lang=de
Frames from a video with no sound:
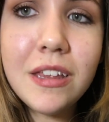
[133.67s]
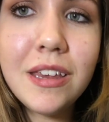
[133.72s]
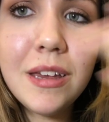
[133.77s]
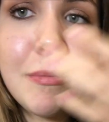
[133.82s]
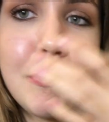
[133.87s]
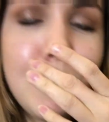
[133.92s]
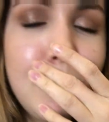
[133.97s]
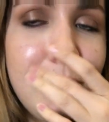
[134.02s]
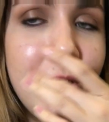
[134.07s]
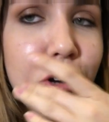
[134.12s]
ich
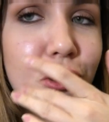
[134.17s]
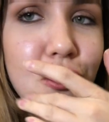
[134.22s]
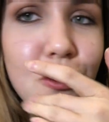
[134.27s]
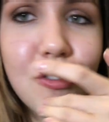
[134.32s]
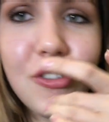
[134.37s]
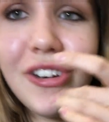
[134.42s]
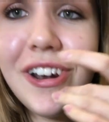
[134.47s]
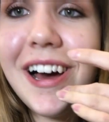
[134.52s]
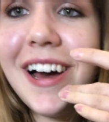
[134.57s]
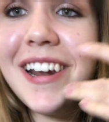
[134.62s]
habe überall
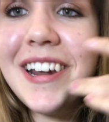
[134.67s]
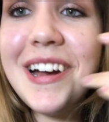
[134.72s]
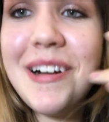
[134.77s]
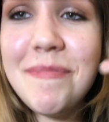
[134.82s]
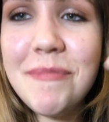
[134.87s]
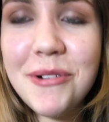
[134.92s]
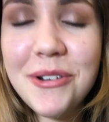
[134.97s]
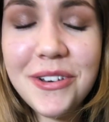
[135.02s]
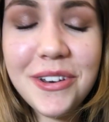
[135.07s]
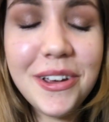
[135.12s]
Schokolade
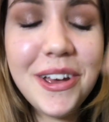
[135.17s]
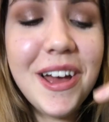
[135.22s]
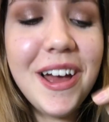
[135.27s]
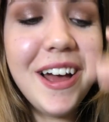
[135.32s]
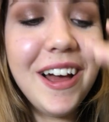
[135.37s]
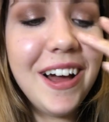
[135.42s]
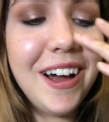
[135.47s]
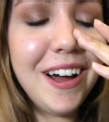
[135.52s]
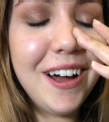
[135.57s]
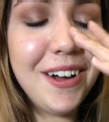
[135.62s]
am Mund.
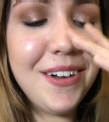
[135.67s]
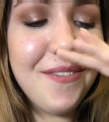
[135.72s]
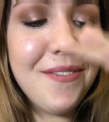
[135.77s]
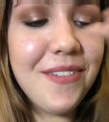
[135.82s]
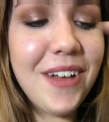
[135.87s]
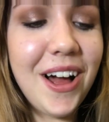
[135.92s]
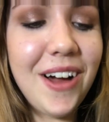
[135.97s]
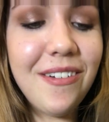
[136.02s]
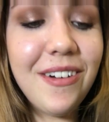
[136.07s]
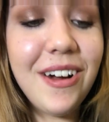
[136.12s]

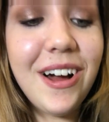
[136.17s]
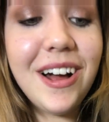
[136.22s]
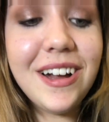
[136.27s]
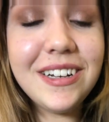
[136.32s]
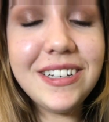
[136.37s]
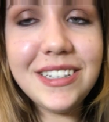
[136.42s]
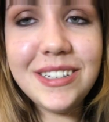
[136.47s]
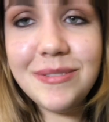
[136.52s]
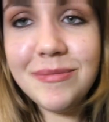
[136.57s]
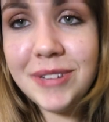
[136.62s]
Ähm, aber
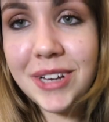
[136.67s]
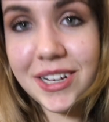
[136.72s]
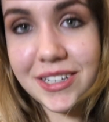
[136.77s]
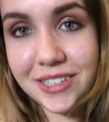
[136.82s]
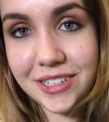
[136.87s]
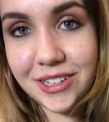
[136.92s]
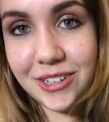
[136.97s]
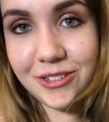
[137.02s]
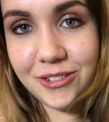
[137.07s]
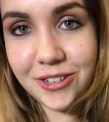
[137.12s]
an diesem Tag
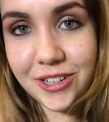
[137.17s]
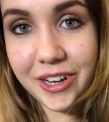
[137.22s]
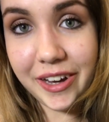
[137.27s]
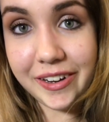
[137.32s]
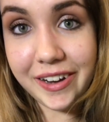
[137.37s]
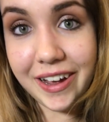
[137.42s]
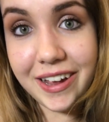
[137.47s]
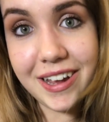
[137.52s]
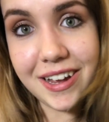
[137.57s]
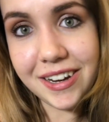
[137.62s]
sind natürlich
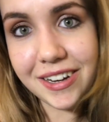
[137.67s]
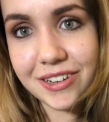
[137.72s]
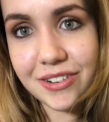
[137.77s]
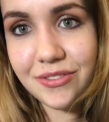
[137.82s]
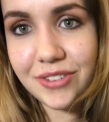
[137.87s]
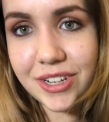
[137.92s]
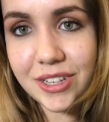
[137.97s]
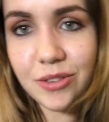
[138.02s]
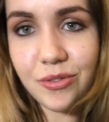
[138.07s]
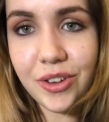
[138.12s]
keine Eier
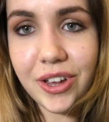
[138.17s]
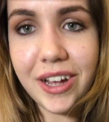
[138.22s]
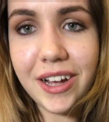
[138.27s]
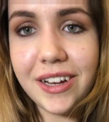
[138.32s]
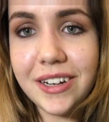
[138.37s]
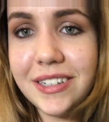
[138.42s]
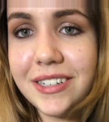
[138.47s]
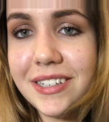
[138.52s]
drin, weil es vegan